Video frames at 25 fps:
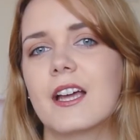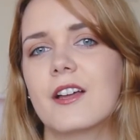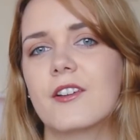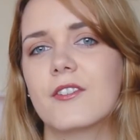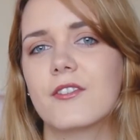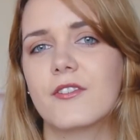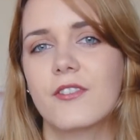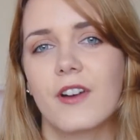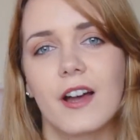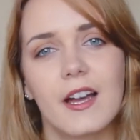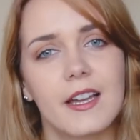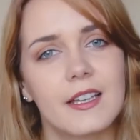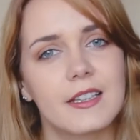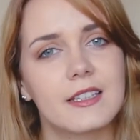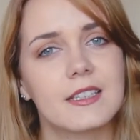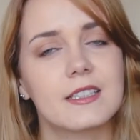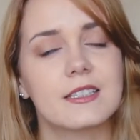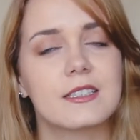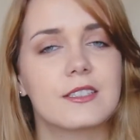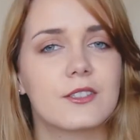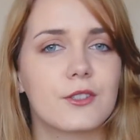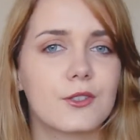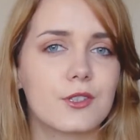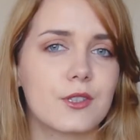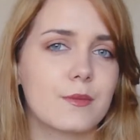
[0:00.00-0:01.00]
Fajne
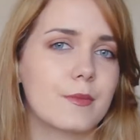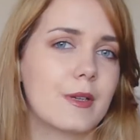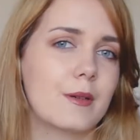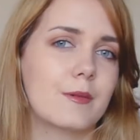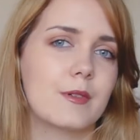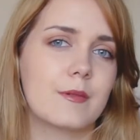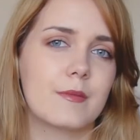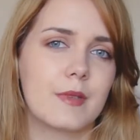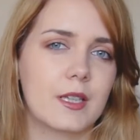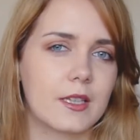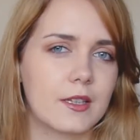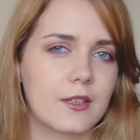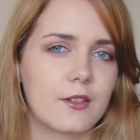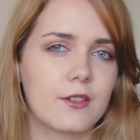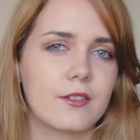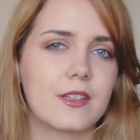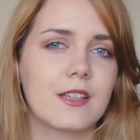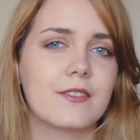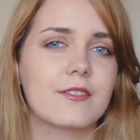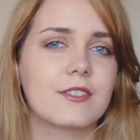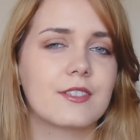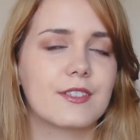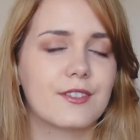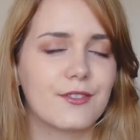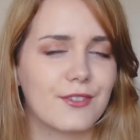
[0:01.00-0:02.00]
jest to, że mamy metro,
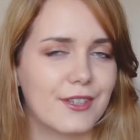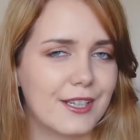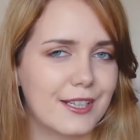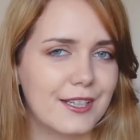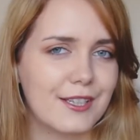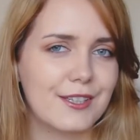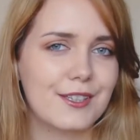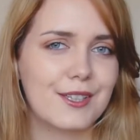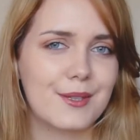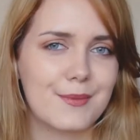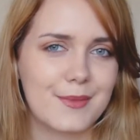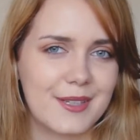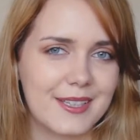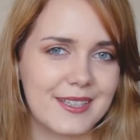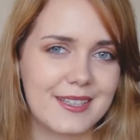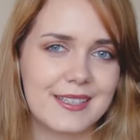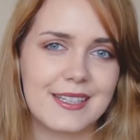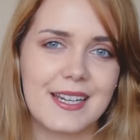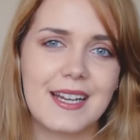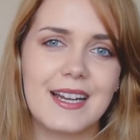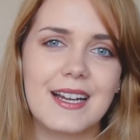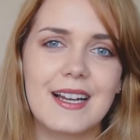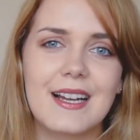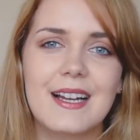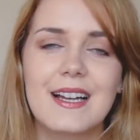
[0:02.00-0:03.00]
nawet dwie linie
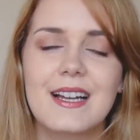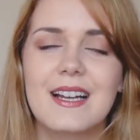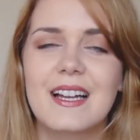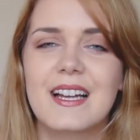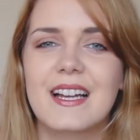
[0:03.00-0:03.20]
metra,